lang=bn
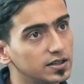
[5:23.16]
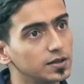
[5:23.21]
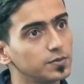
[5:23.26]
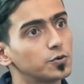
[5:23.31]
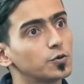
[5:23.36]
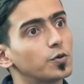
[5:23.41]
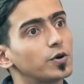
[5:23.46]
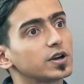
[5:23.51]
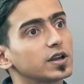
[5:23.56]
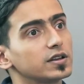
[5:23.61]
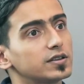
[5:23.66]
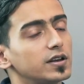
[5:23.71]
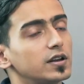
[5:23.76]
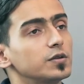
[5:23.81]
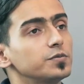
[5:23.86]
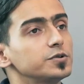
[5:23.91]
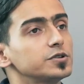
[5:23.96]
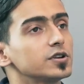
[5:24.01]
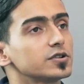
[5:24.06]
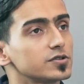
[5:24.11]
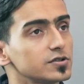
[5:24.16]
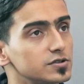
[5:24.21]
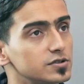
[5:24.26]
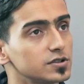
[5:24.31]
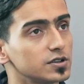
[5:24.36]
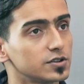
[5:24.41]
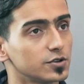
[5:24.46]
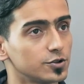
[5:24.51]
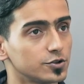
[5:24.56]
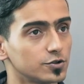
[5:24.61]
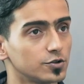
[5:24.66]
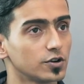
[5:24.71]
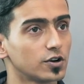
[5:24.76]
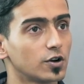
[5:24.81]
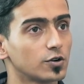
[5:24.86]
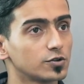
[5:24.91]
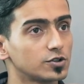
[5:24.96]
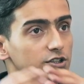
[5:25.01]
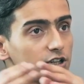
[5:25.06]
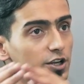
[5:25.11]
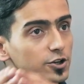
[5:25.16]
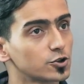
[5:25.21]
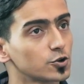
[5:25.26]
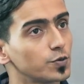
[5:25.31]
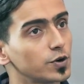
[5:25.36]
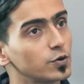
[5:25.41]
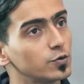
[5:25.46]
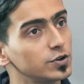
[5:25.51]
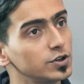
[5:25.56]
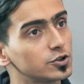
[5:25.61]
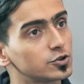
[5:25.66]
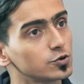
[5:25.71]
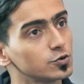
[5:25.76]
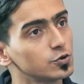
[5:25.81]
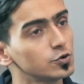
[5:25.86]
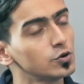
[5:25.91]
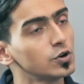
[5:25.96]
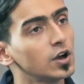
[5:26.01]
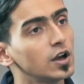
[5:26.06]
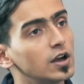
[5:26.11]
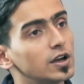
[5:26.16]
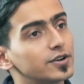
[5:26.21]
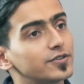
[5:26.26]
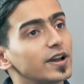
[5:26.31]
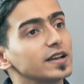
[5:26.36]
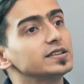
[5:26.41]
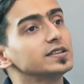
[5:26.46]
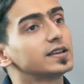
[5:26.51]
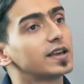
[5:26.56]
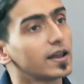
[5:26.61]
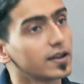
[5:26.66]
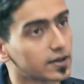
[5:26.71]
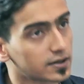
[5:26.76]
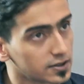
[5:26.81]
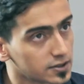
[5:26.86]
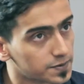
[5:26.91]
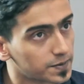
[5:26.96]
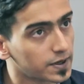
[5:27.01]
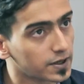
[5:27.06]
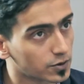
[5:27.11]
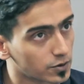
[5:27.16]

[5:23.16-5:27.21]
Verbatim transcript: দিলীপ কুমারকে থেরাপি সেশন যেতে হয়েছিল কারণ সেই সময় উনি শুধু ট্র্যাজিক ক্যারেক্টার্স প্লে